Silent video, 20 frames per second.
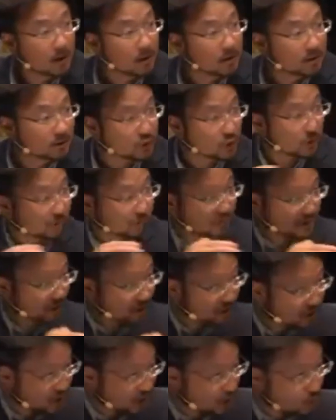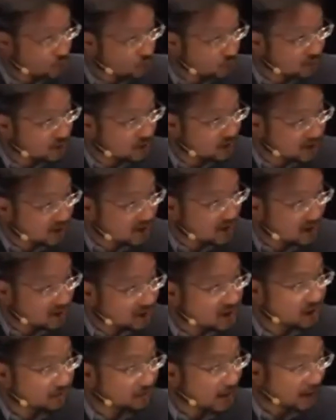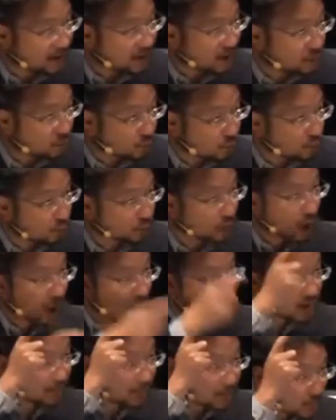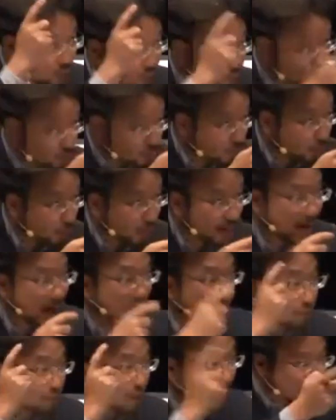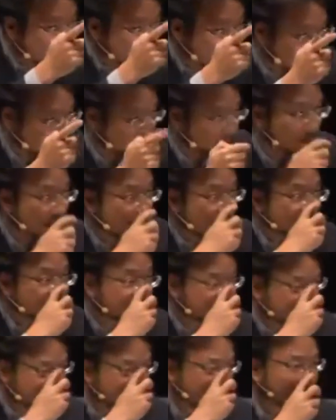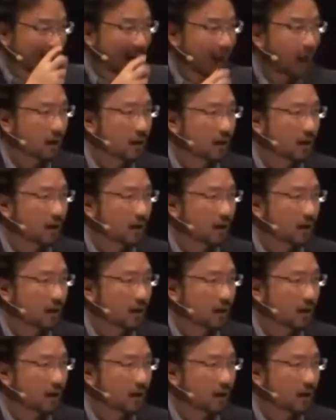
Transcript: 这就是彼得前书第一章十八节所说的：“你们赎回 ransom 是一个什么